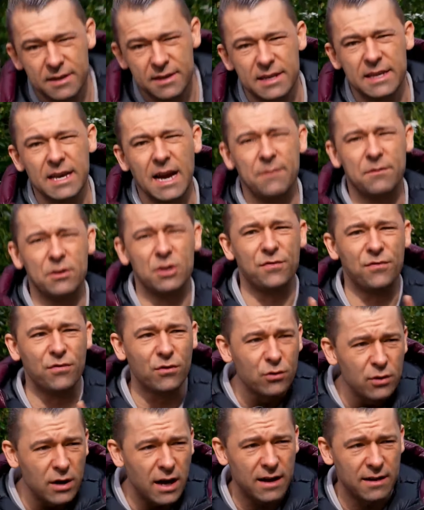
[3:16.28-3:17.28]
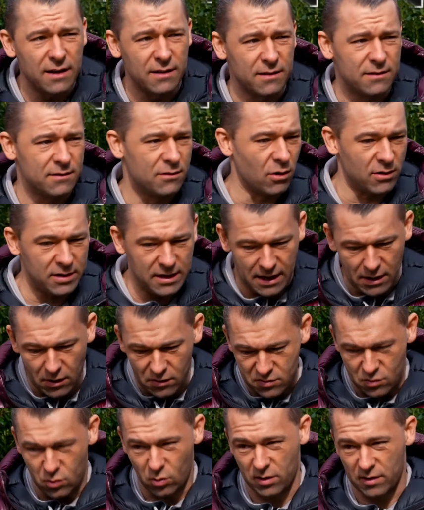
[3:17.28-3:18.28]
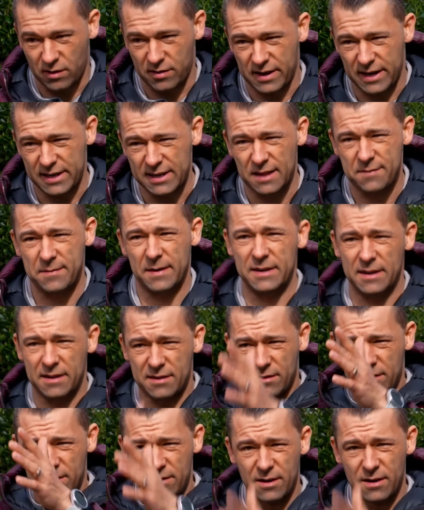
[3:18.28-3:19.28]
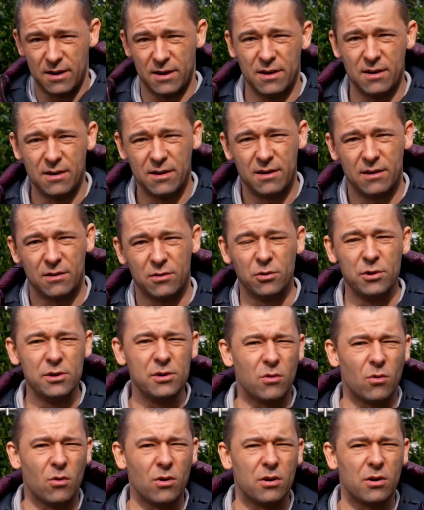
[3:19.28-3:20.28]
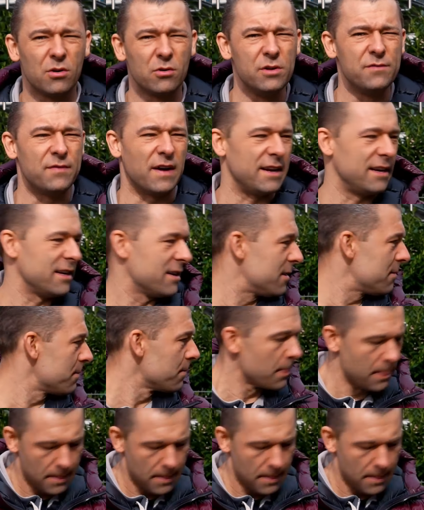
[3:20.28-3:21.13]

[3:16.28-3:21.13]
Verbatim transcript: Die haben wir früher noch hier rausgucken sehen. Das waren diese grünen Rohre, grün waren die, ne?